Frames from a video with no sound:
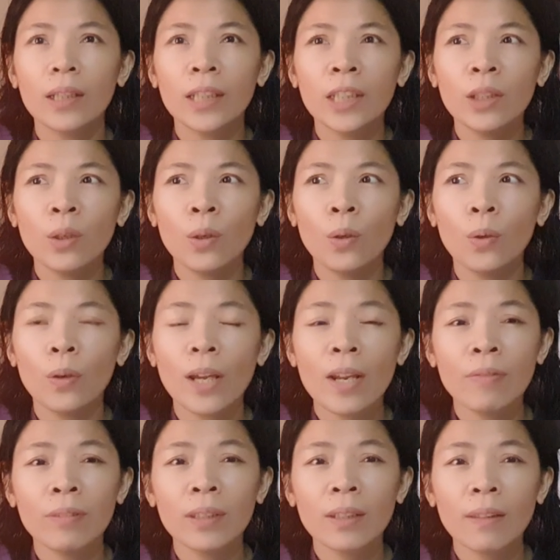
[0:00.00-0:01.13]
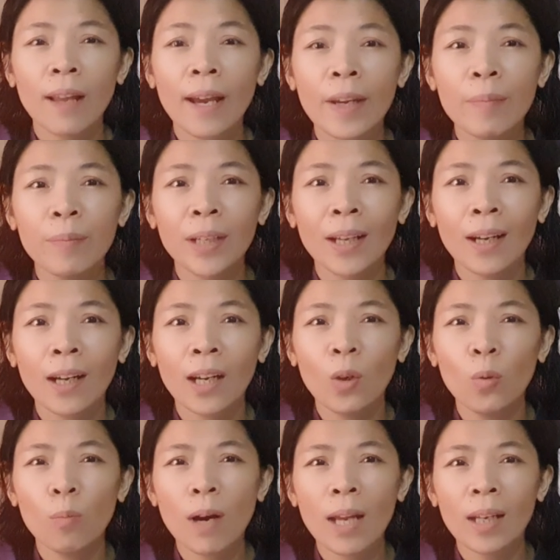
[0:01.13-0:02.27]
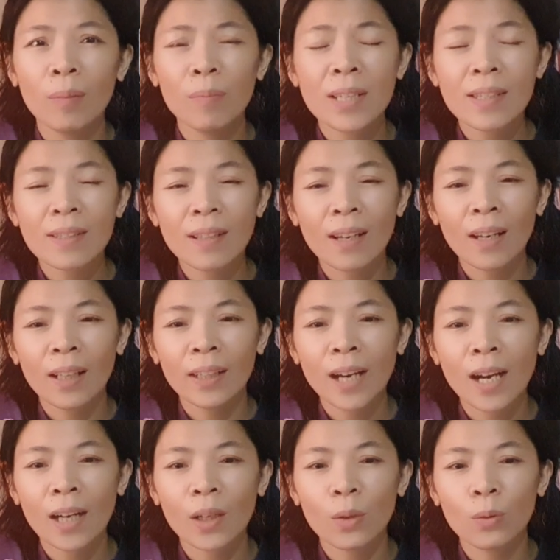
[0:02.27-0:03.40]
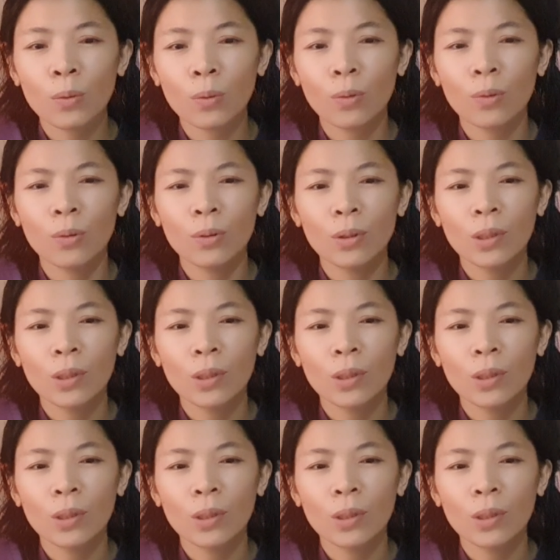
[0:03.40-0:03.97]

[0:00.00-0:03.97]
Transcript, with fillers: you know, every time na lumalabas talaga ako,